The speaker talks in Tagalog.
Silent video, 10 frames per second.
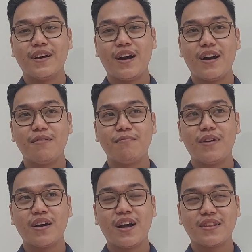Um,
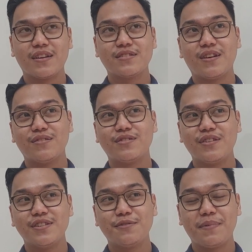ang kahatag sa akong
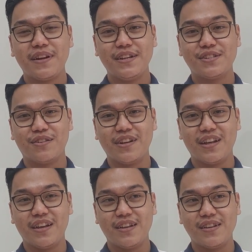sir inspiration
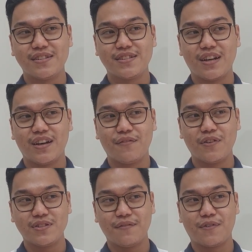is uh,
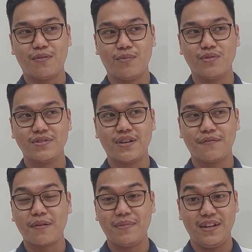first and foremost ang
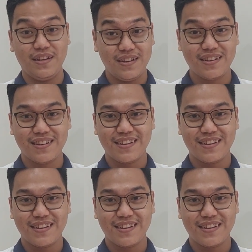family.